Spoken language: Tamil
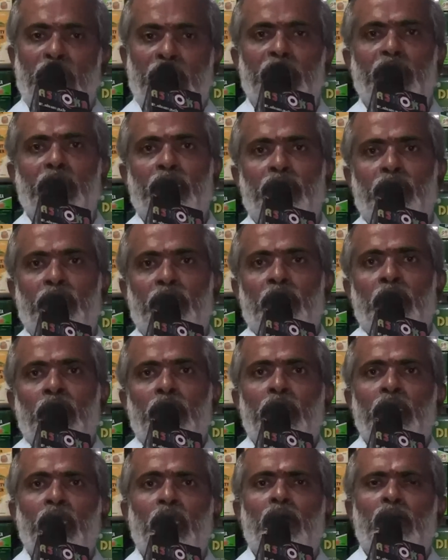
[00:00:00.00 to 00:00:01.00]
தண்ணி
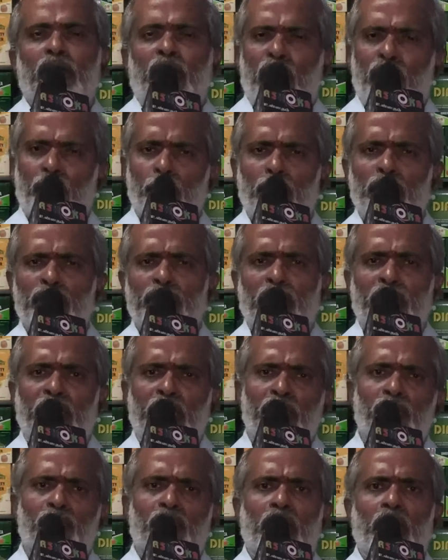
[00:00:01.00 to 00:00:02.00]
நீங்கள் நார்மல்
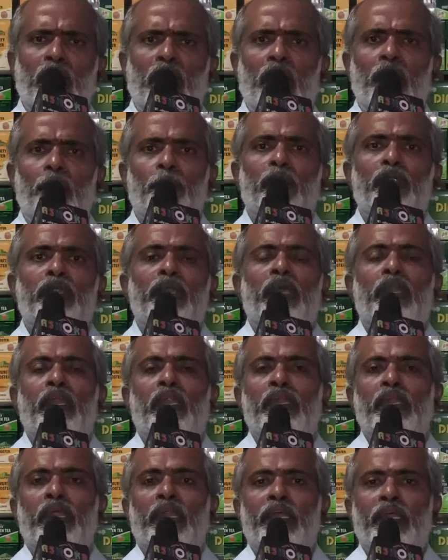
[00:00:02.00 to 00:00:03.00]
தண்ணியும் விடலாம் பட்
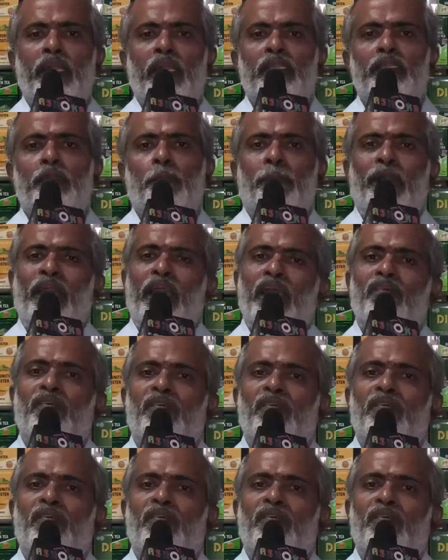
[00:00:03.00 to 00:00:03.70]
என்னன்னு கேட்டிங்கன்னா அந்த பழைய